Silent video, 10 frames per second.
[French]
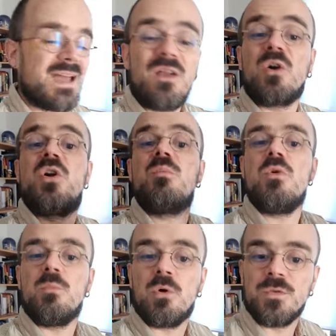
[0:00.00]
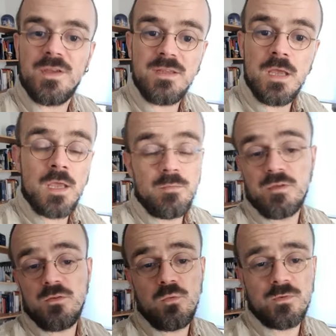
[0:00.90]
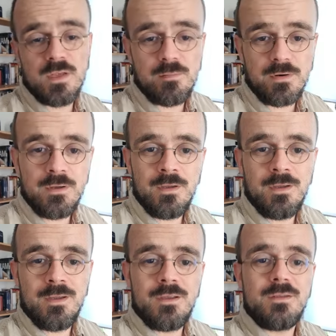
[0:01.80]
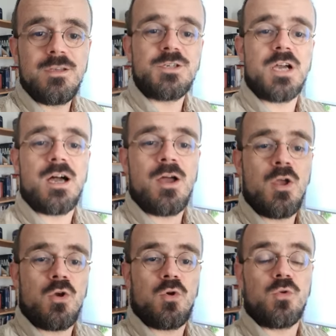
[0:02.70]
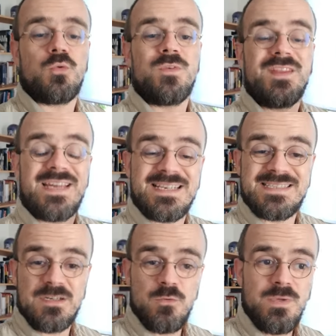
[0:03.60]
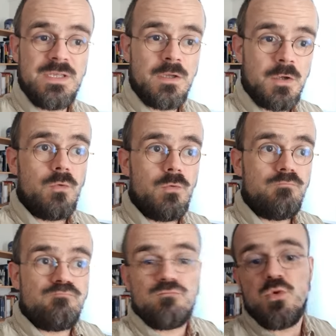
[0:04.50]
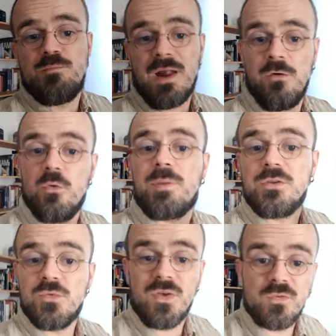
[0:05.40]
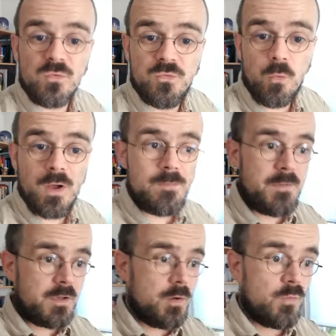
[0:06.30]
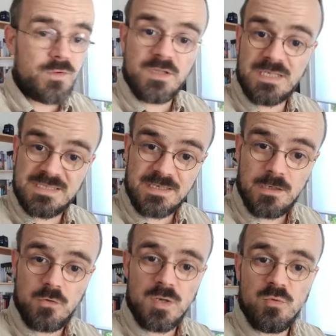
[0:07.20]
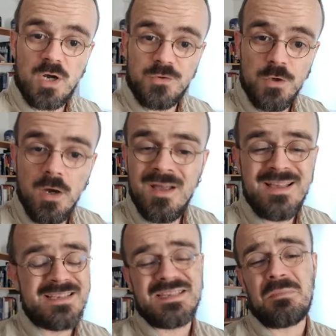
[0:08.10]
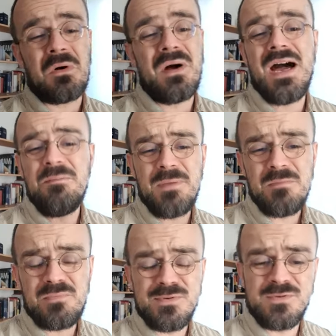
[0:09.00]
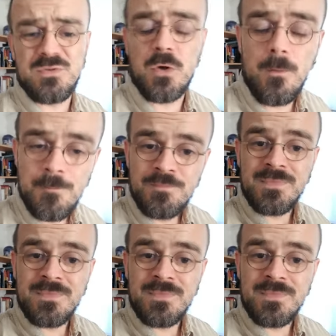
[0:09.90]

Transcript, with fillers: Alors comment on procède eh C'est tout simple. Déjà, quand on s'adresse à lui, on lui parle non pas de façon froide, mais comme on s'adresserait à un collaborateur. Ça prend à peine plus de temps.